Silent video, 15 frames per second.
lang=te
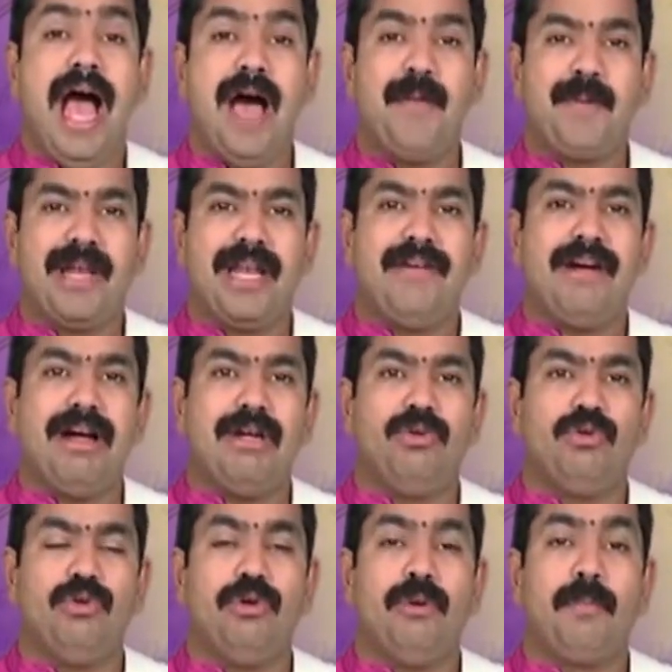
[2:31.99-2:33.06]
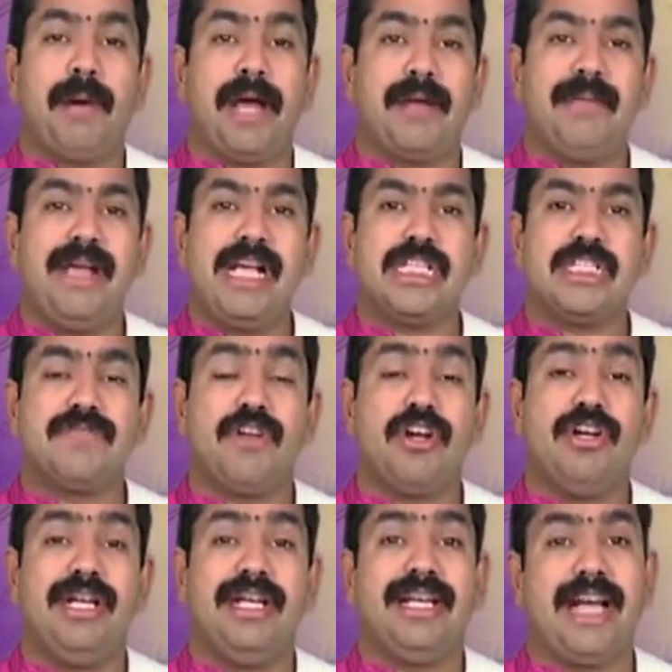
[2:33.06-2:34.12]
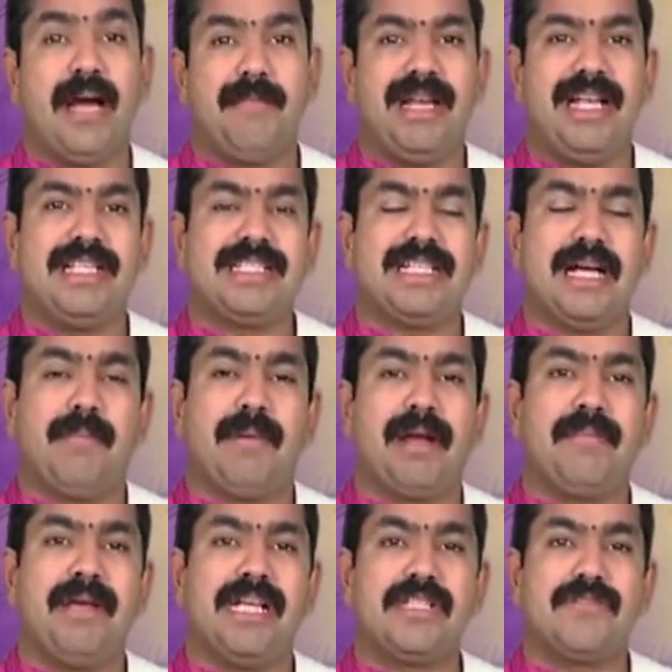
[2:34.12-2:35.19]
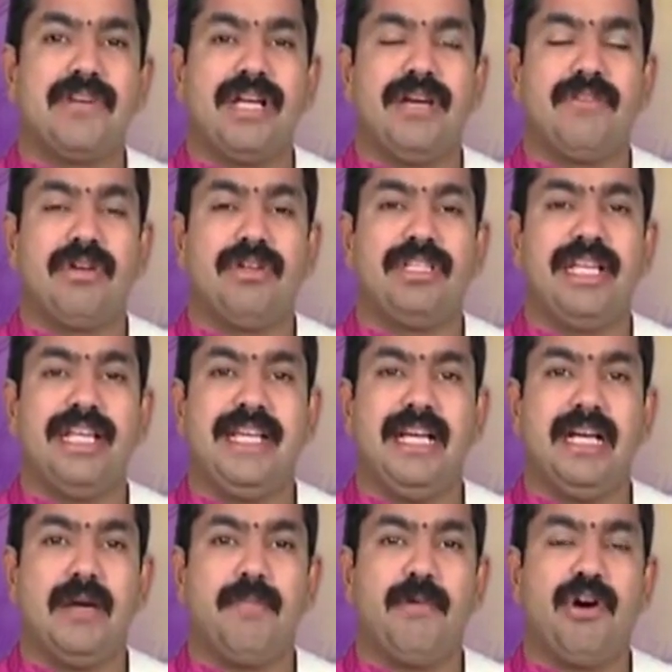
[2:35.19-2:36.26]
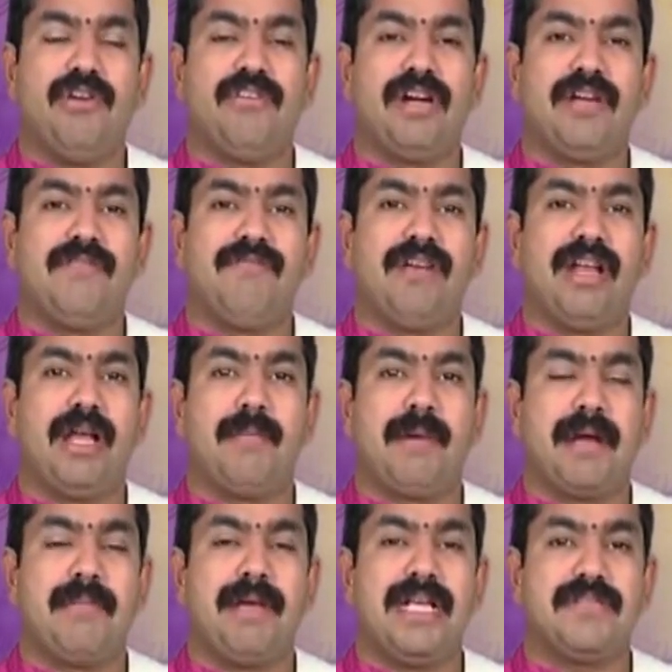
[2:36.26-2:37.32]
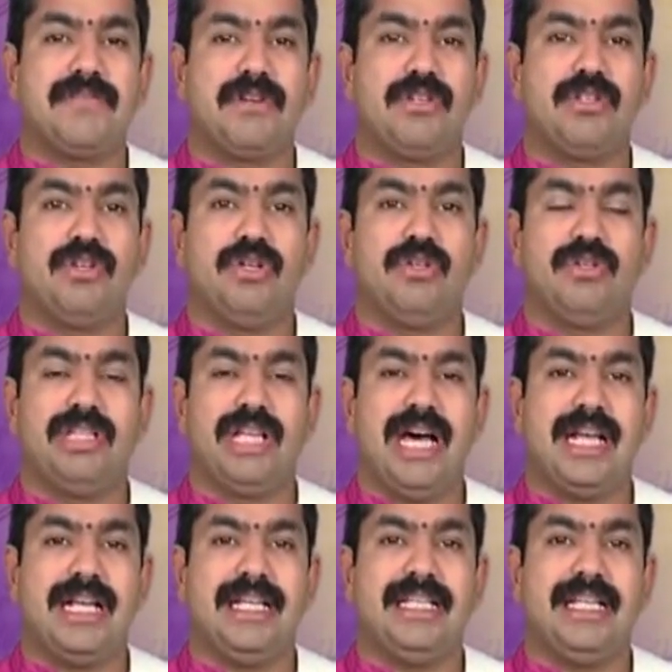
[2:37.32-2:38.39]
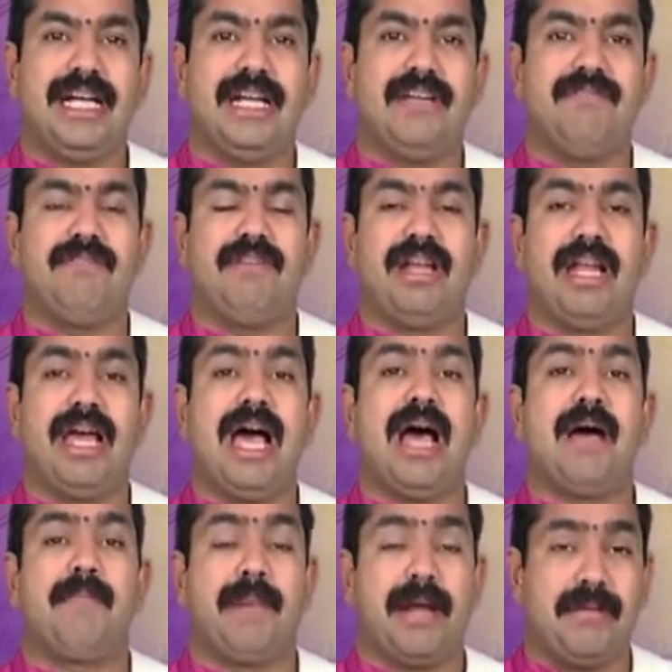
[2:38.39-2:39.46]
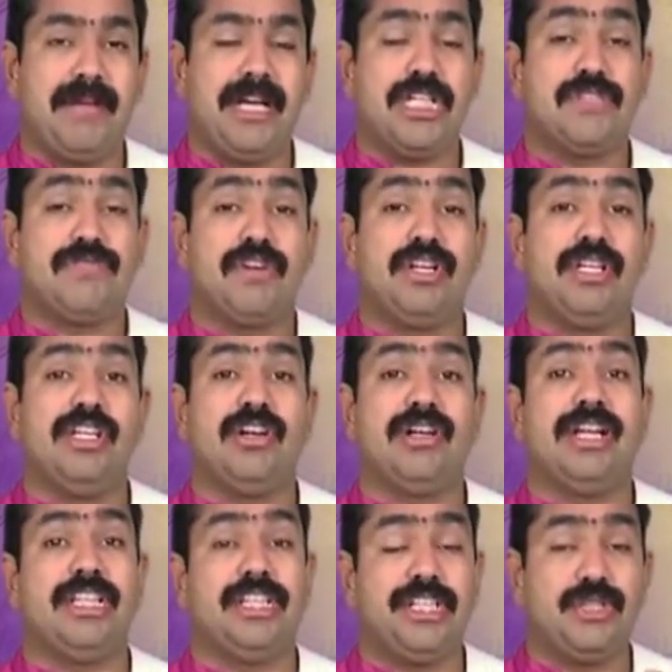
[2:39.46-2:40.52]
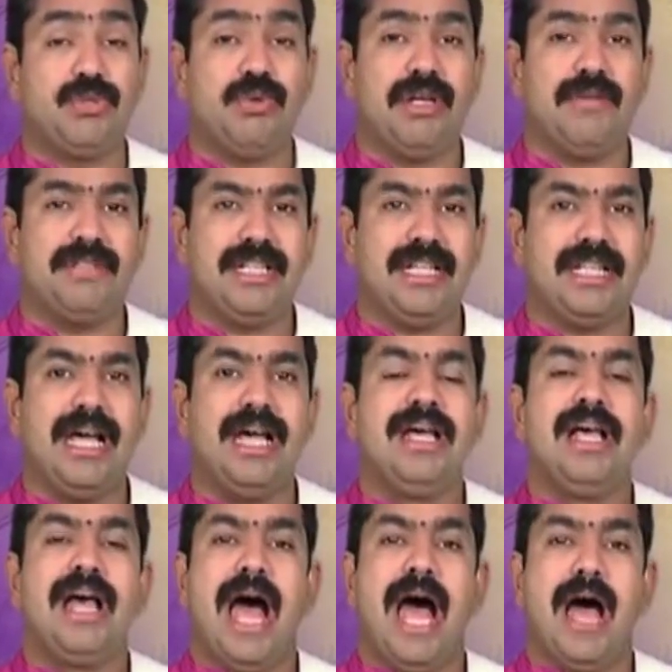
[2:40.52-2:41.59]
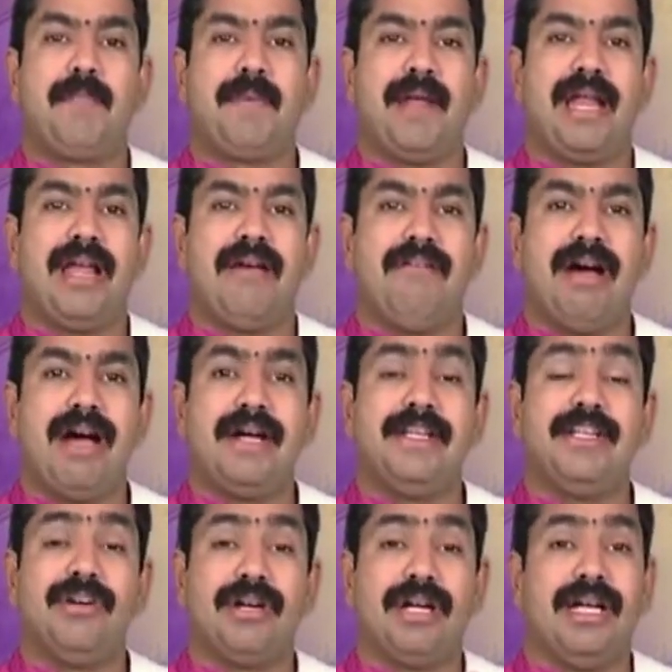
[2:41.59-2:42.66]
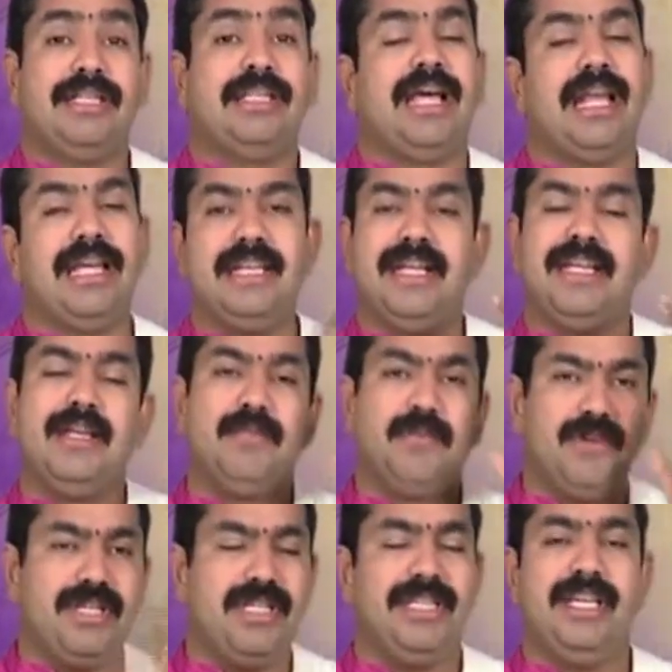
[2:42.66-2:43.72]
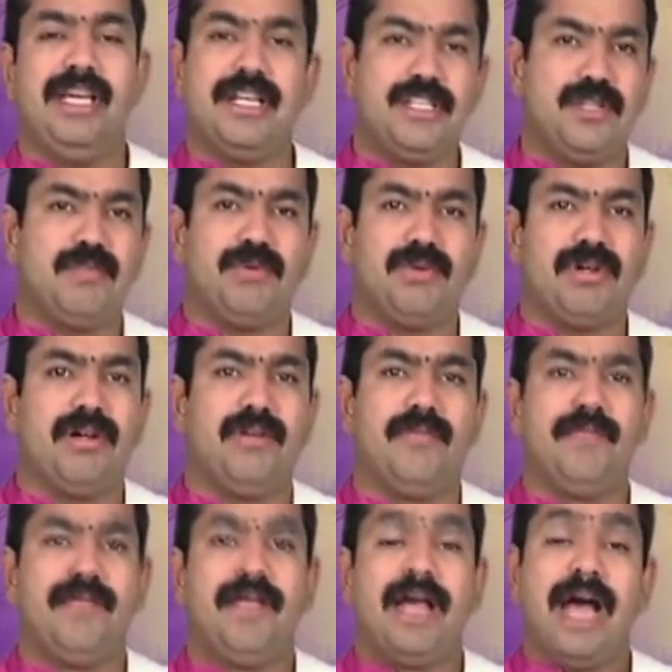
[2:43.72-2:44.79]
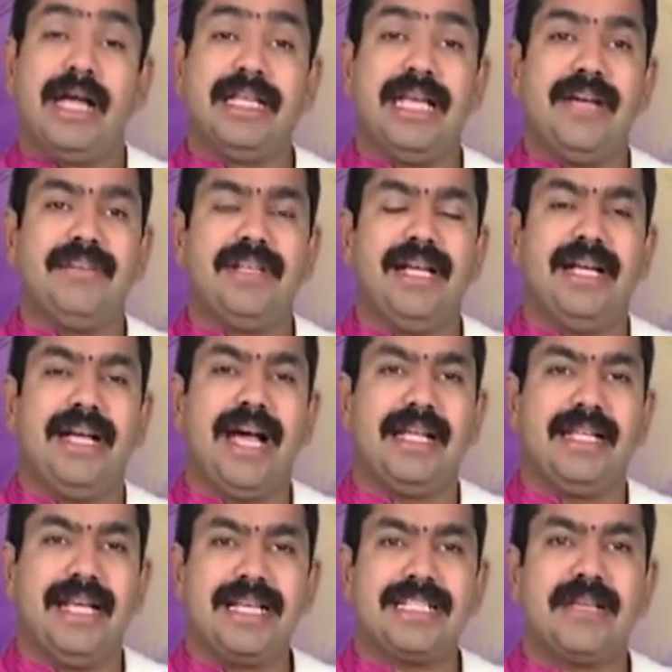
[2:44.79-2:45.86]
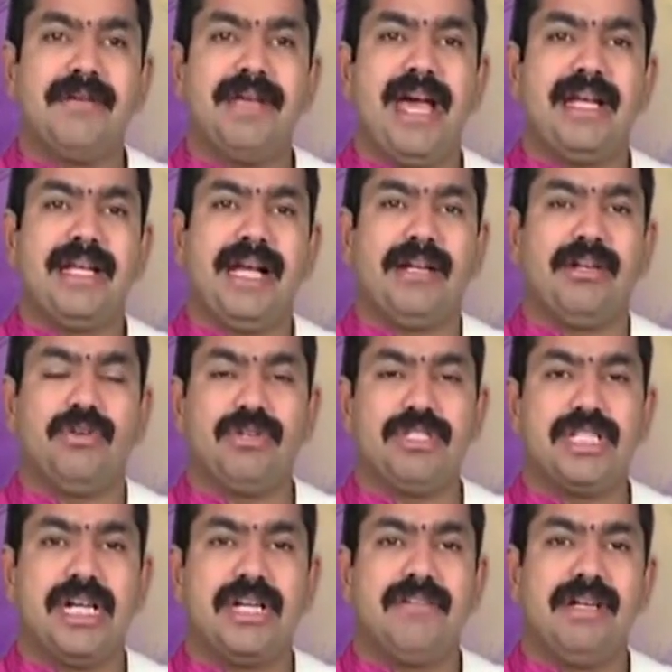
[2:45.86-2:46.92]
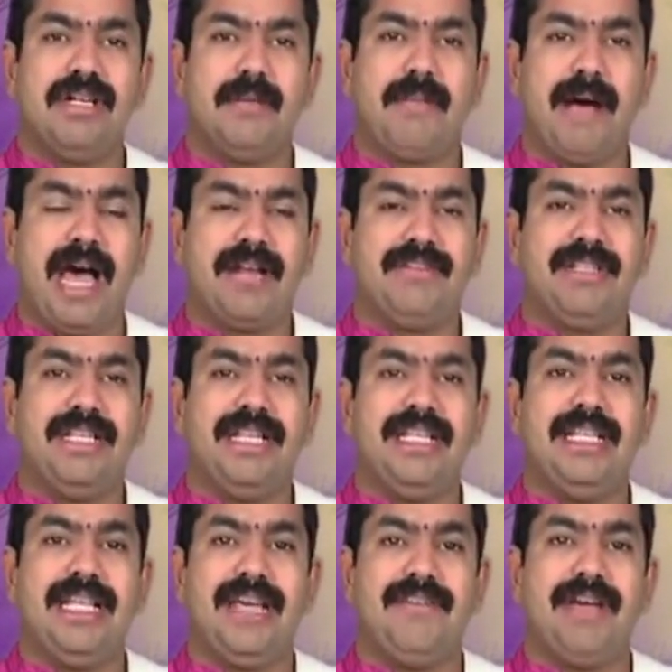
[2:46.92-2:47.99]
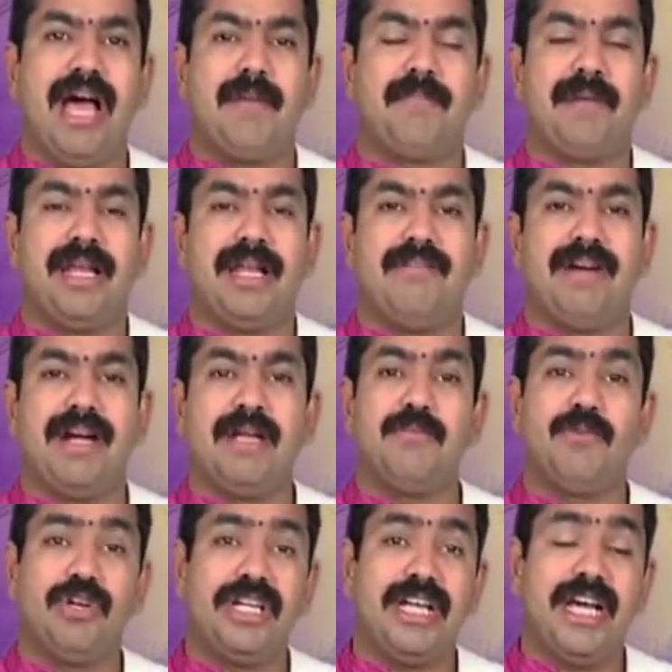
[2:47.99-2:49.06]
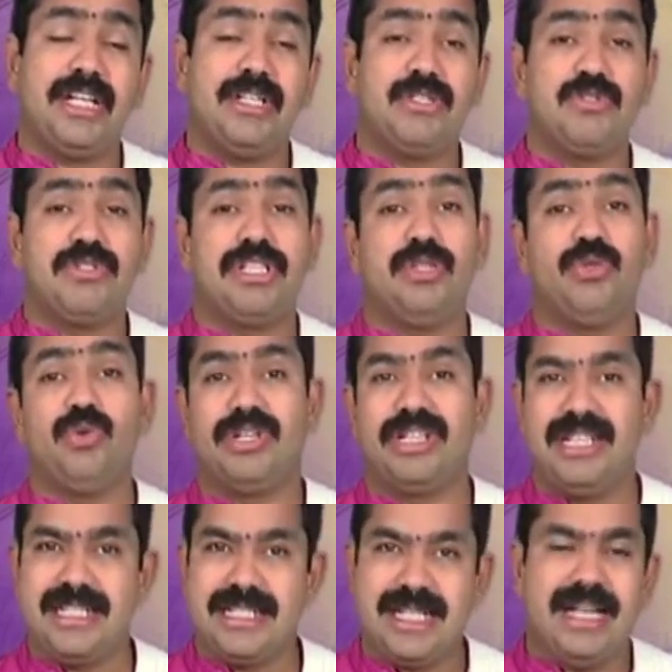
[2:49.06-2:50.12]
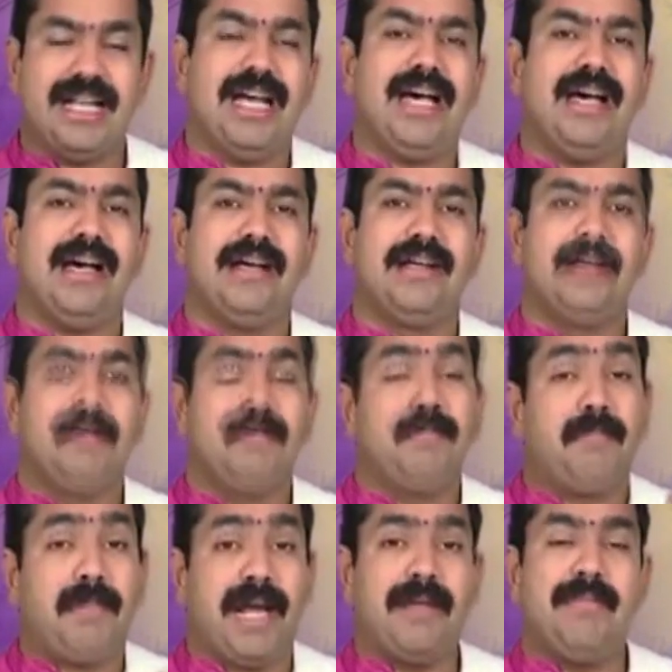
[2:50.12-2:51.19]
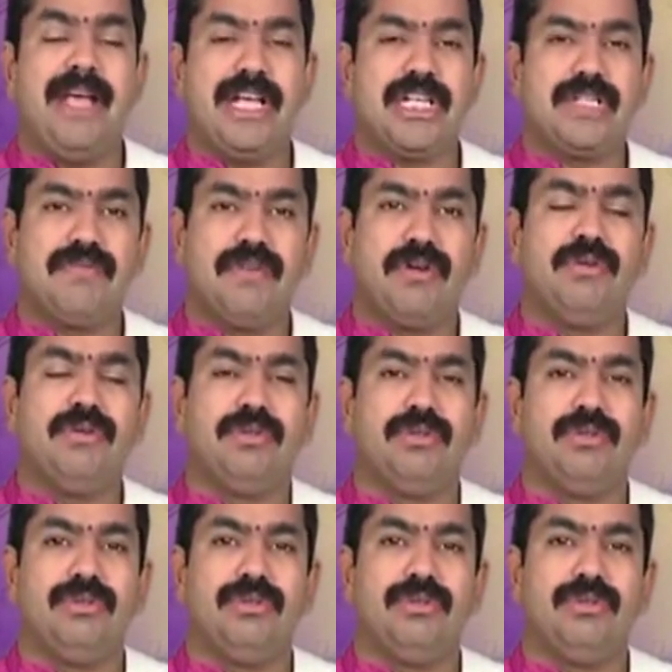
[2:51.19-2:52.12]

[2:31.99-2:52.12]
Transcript: ఆ పిల్లవాడు పరమేశ్వరుణ్ణి గమనించక పరమేశ్వరుడు ఎవరో తెలియకపోవడం వల్ల పరమేశ్వరుడితో యుద్ధానికి దిగడం వల్ల ఆ పరమేశ్వరుడి యొక్క త్రిశూలం చేత ఆ పిల్లవాడి యొక్క తల ఎగిరిపోయింది అని చెప్పుకున్నాం అదేవిధంగా అదే సమయానికి అక్కడికి వచ్చినటువంటి పార్వతీదేవి ఆ పిల్లవాడి మొండాన్ని చూసి దుఃఖించగా పరమేశ్వరుడు